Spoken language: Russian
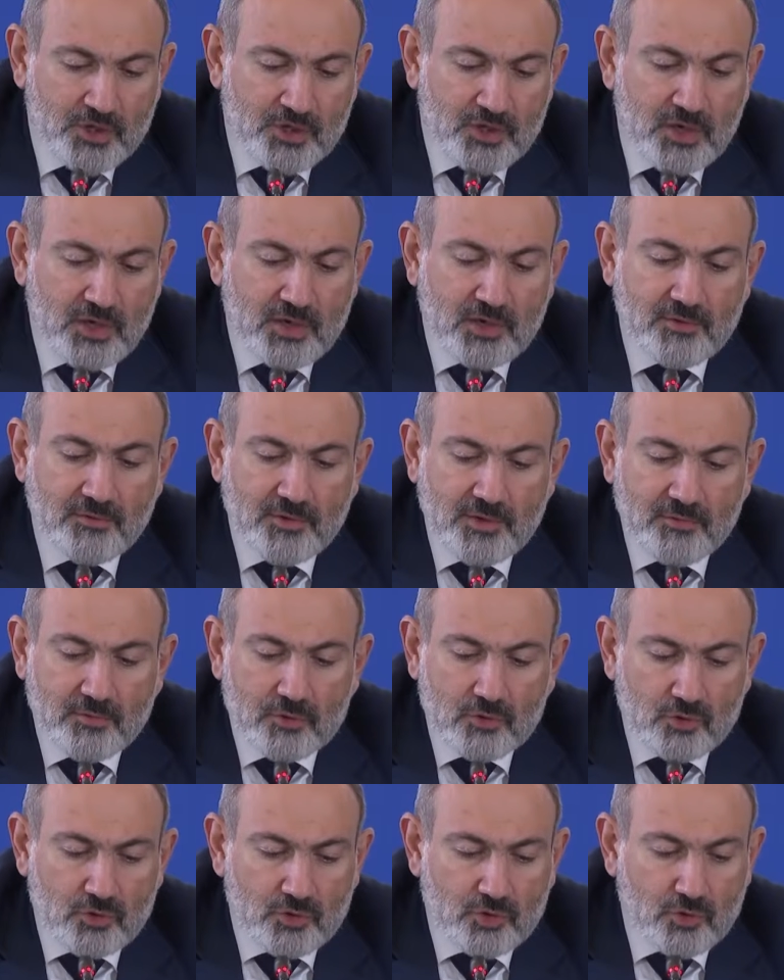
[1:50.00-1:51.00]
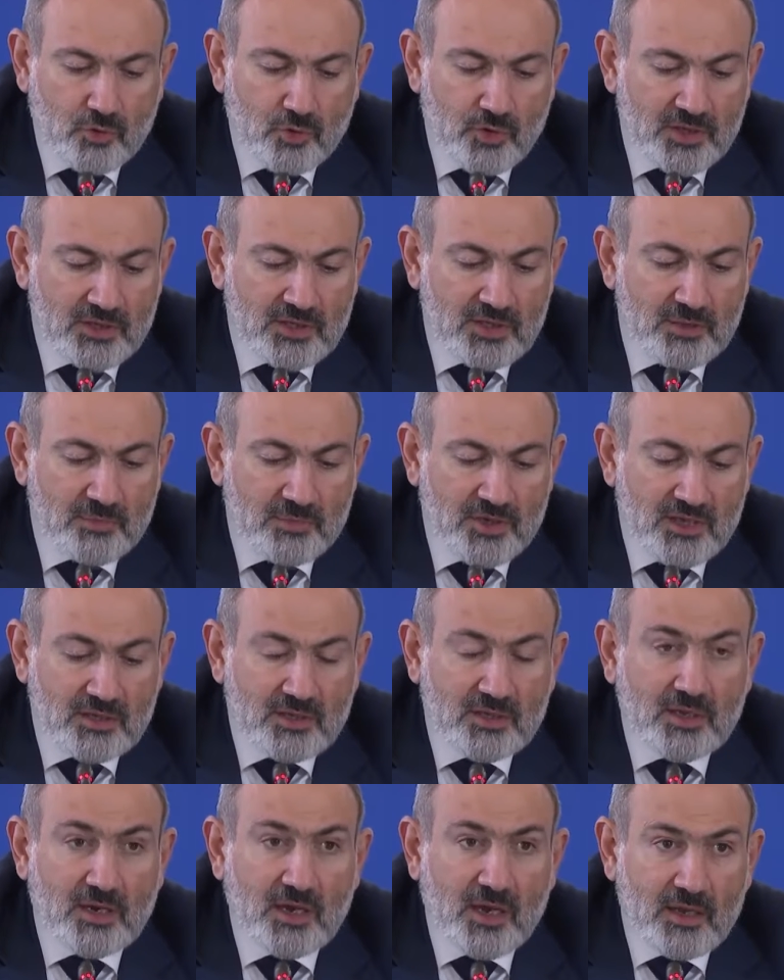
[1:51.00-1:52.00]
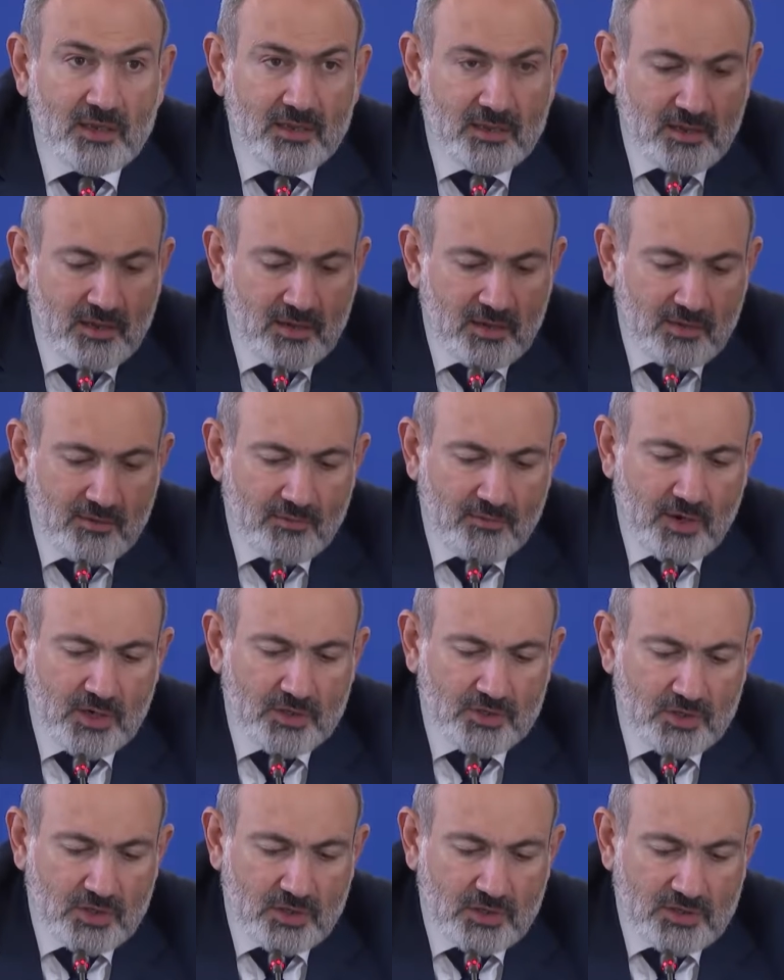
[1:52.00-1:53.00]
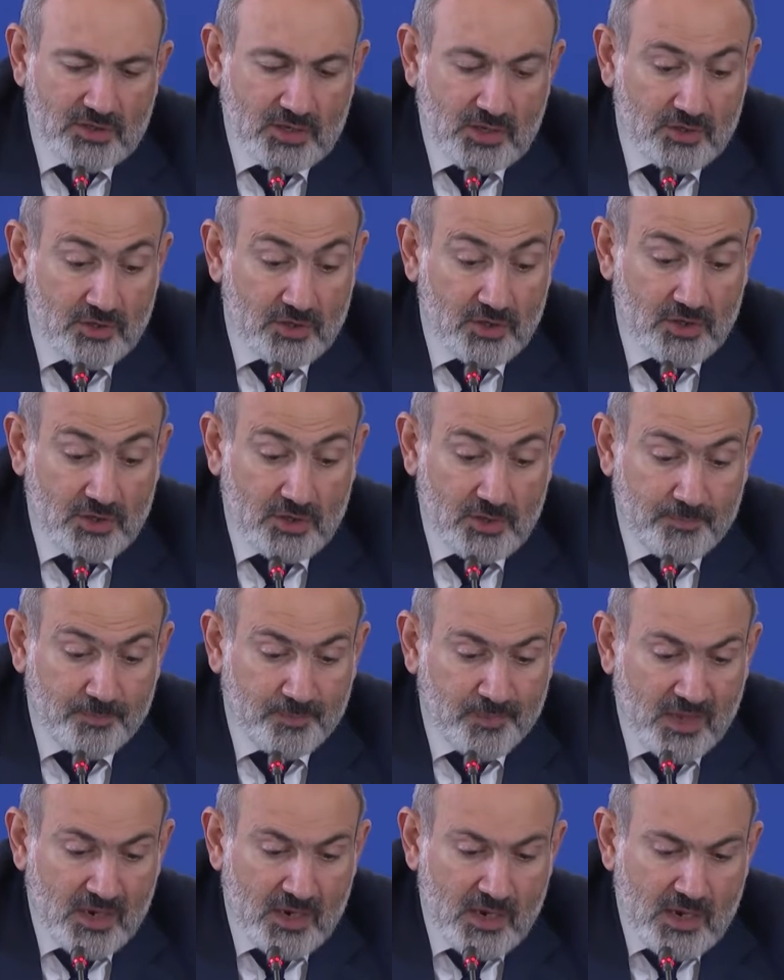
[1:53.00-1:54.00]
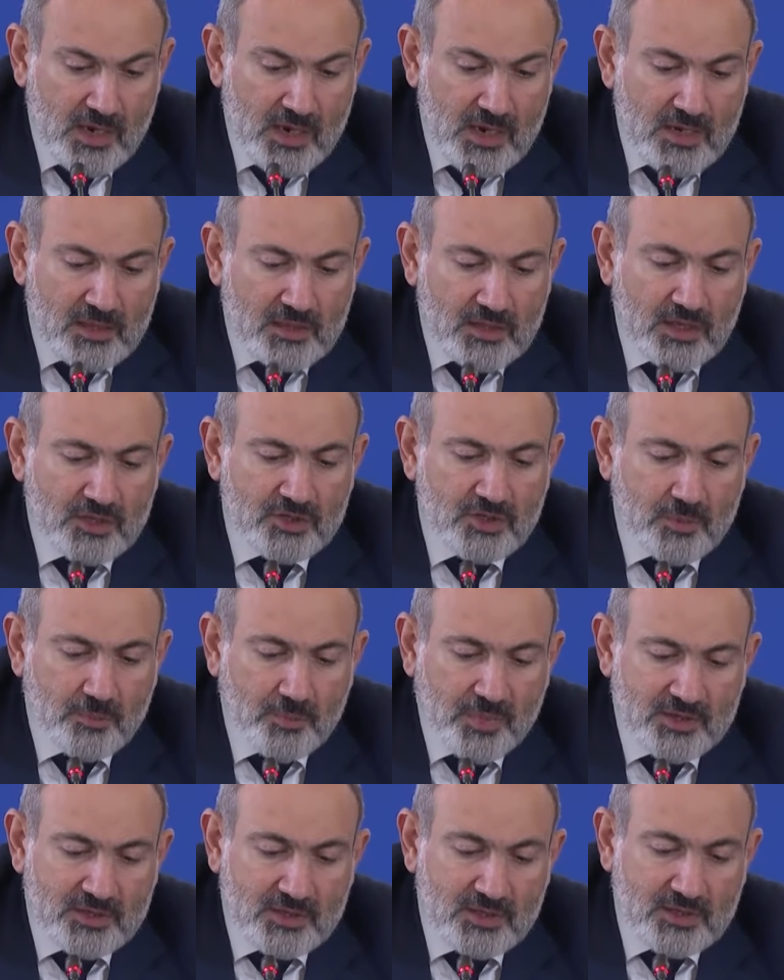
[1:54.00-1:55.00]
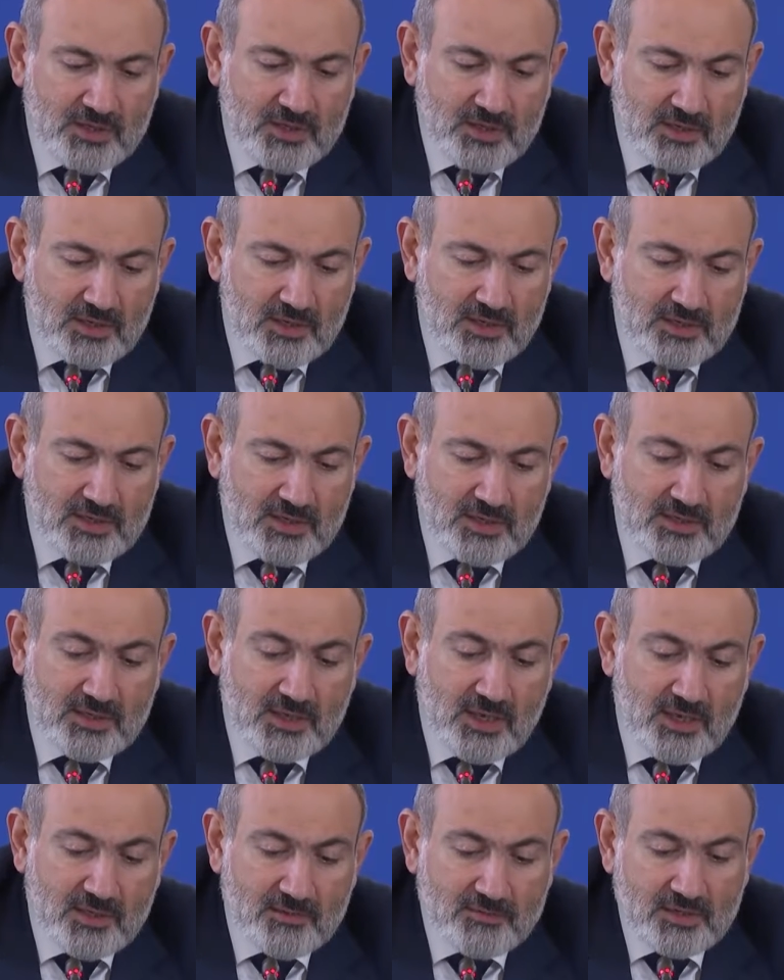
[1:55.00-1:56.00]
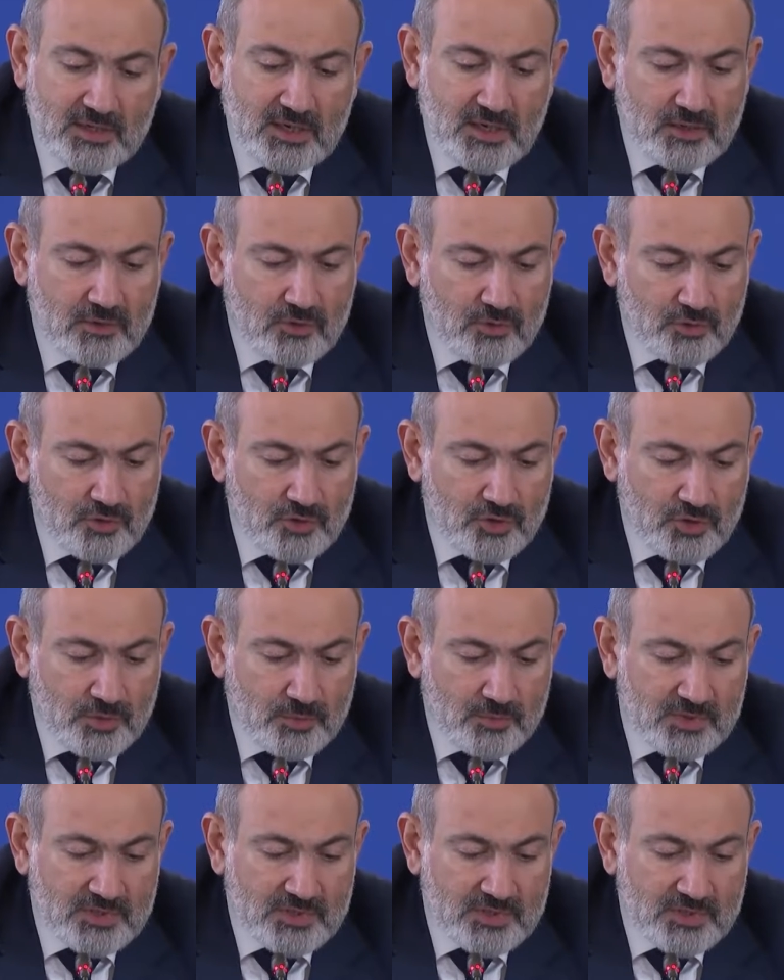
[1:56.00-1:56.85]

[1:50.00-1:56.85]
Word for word: пришли к выводу, что это имеет крайне важное значение. Наша позиция состоит в следующем.